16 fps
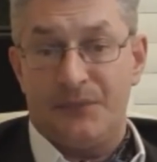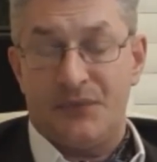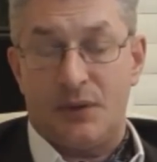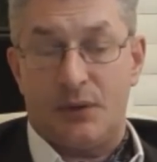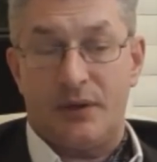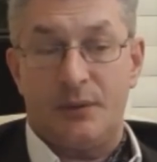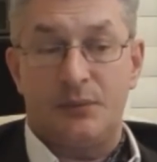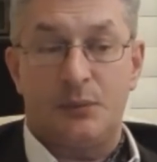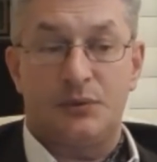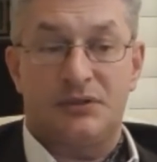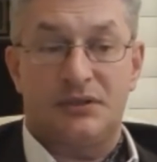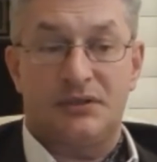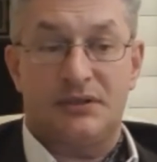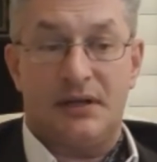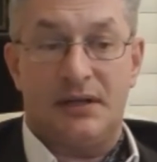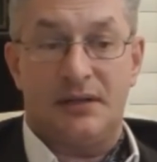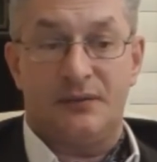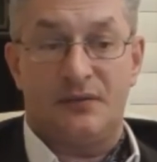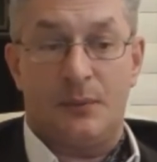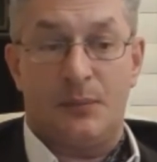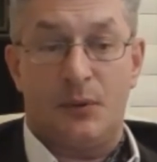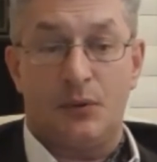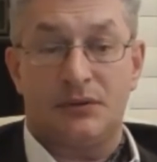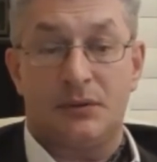каким-нибудь социальным
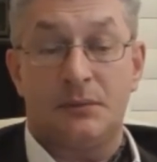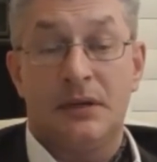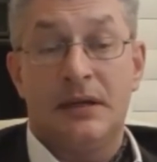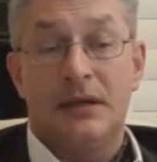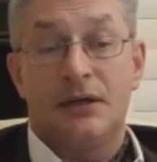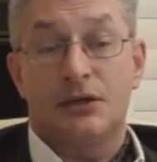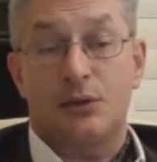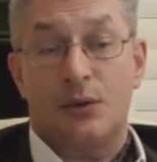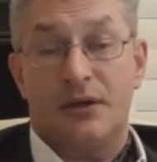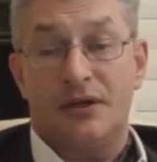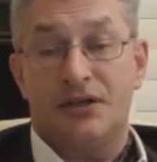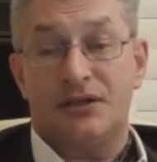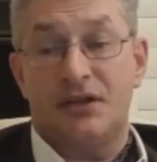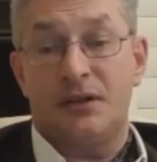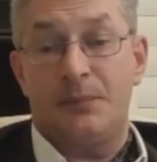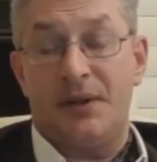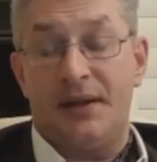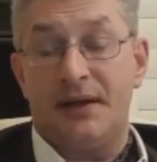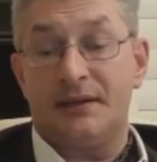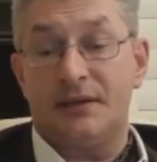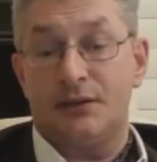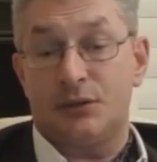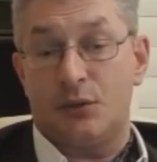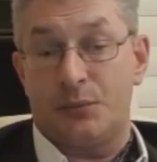вопросом, что, конечно,
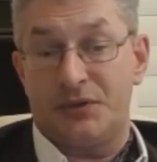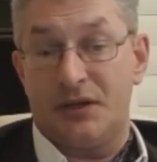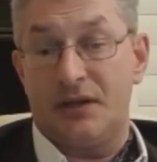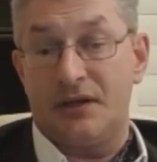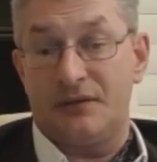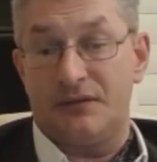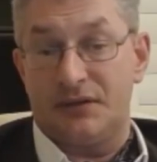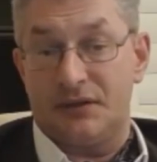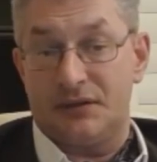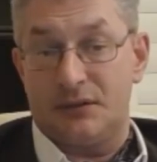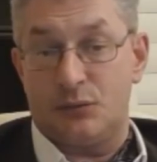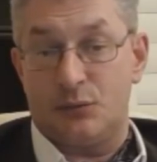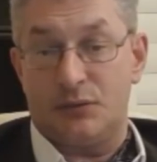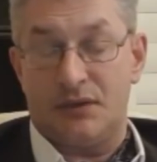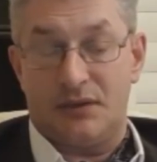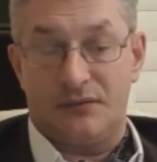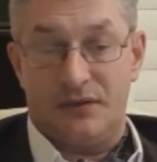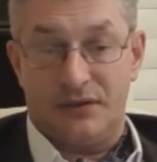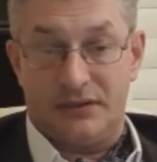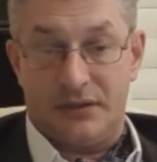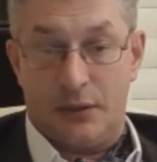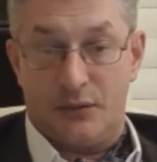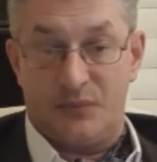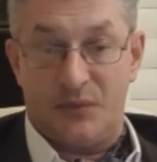неприятно, что вообще левые, так сказать, куда-то
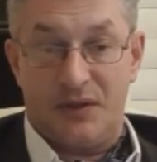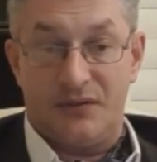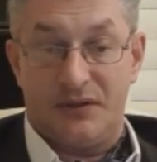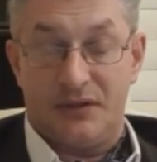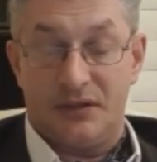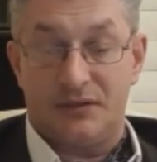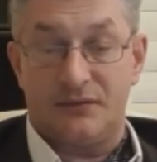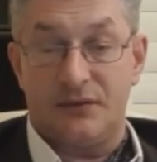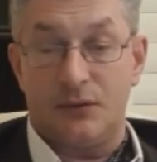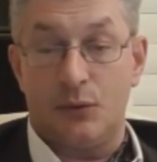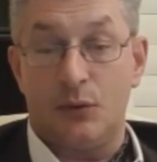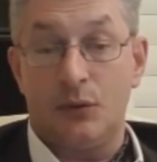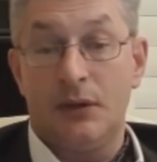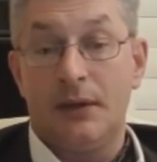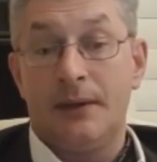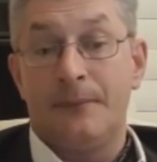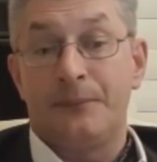влезают в правительстве, но